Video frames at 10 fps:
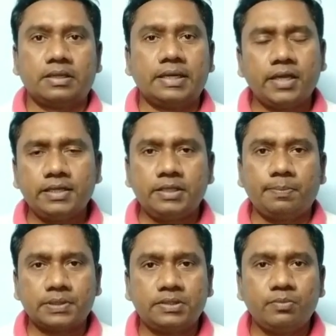ரெண்டாயிரத்தி
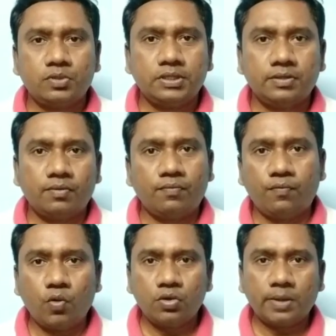பத்தொம்போது
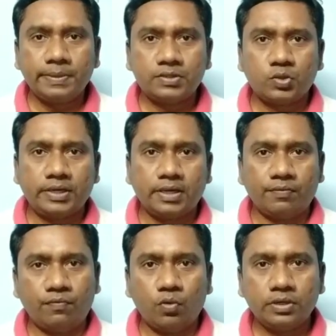ஃபோன் அப்படின்னு சொன்னீங்கன்னா
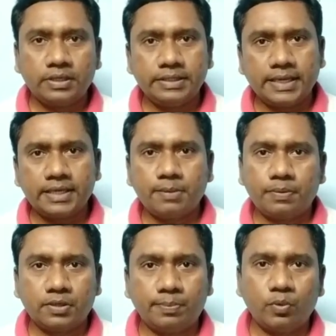ஃபோனுக்கு
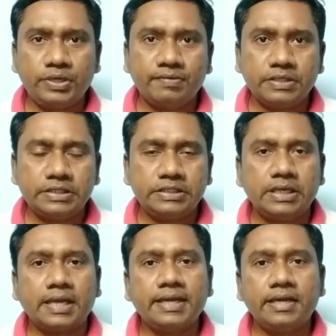ஏகப்பட்ட போட்டி வந்துடுச்சு
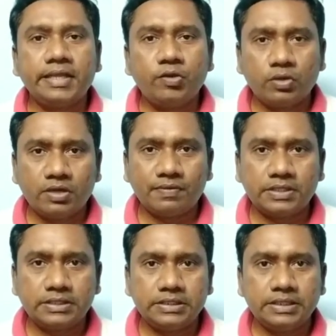நிறைய நிறுவனங்கள்
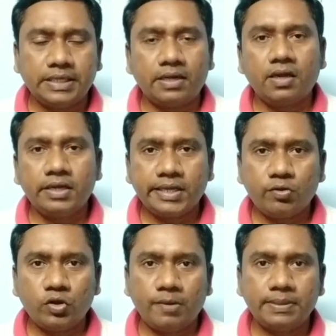வந்தாச்சு எல்லா
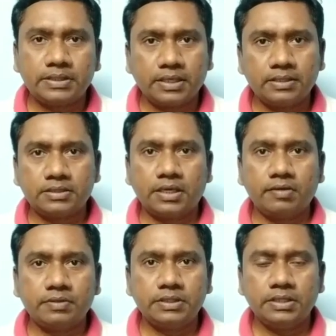நிறுவனங்களுமே தனக்கு தான்
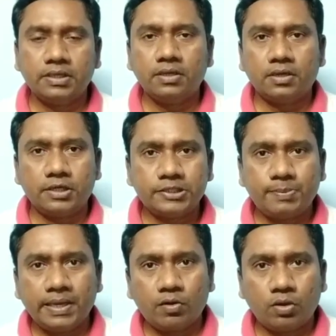வந்து
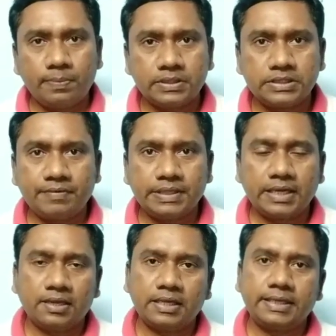டிஸ்பிளே அளவில் பெருசாக
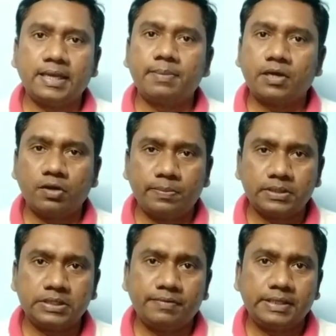வைக்கிறாங்க கேமராவில்
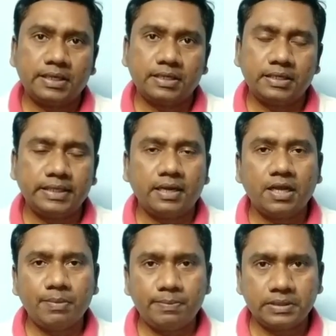பெருசாக வைக்கிறாங்க
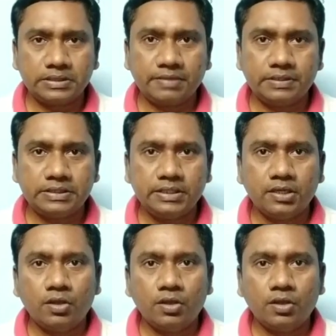எல்லாமே பெருசாக வச்சு